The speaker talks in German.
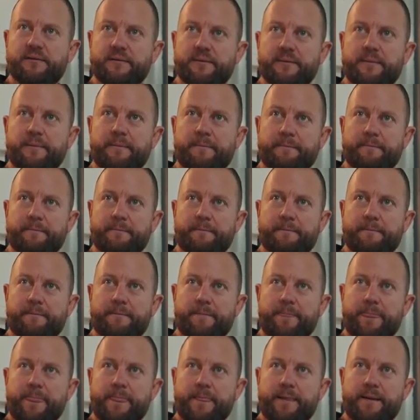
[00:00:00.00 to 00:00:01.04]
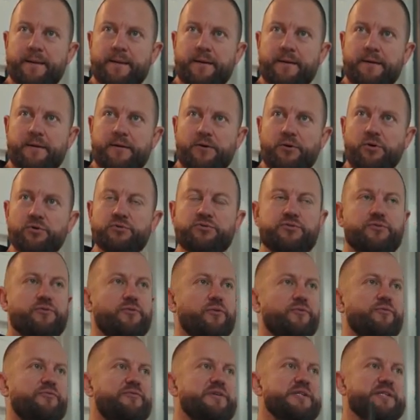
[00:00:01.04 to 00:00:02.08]
Mhm. Und,
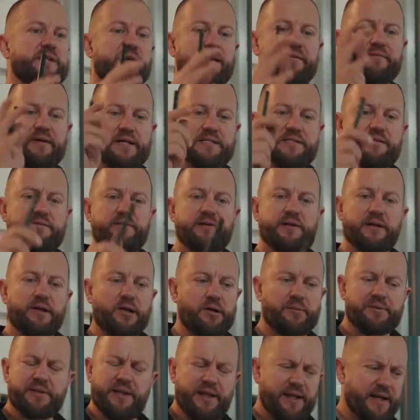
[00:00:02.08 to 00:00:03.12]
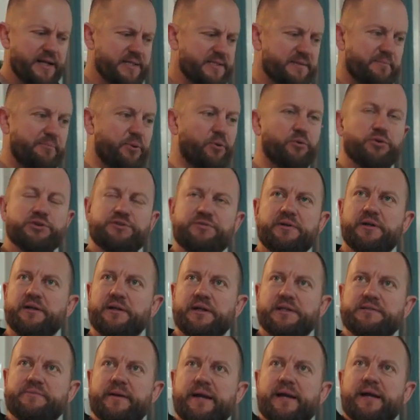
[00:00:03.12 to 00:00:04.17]
und wie sie dann quasi wieder, glaube ich, den ersten Post wieder
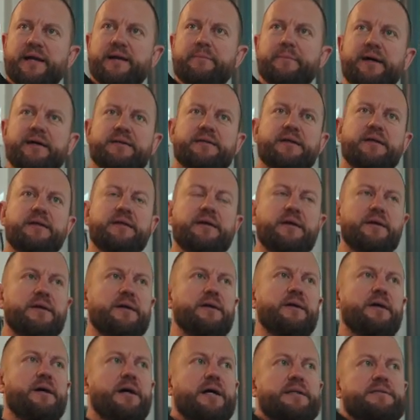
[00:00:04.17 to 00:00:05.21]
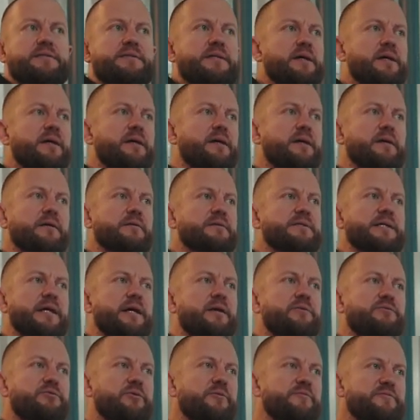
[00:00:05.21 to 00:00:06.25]
nach zwei Jahren gemacht hat, hat sie
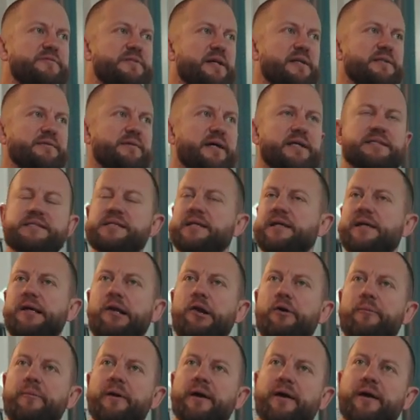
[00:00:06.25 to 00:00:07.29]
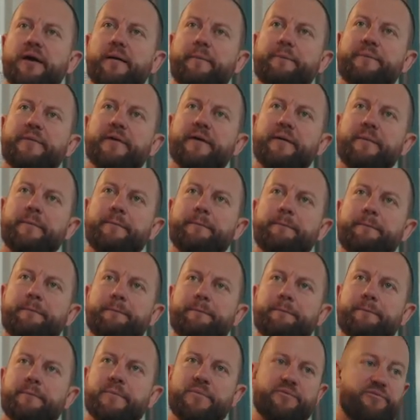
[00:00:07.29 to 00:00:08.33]
10, 15, 20 Kilo mehr gehabt. Ja?
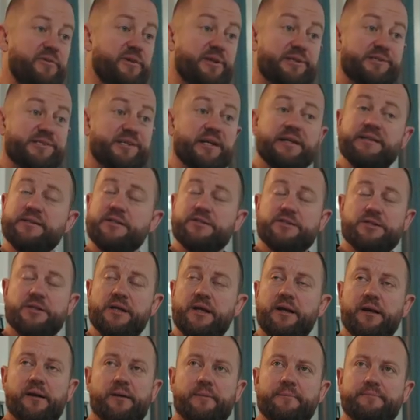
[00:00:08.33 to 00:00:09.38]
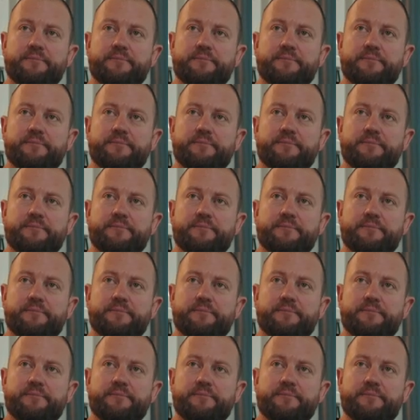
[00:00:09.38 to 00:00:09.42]
Ich finde das sensationell.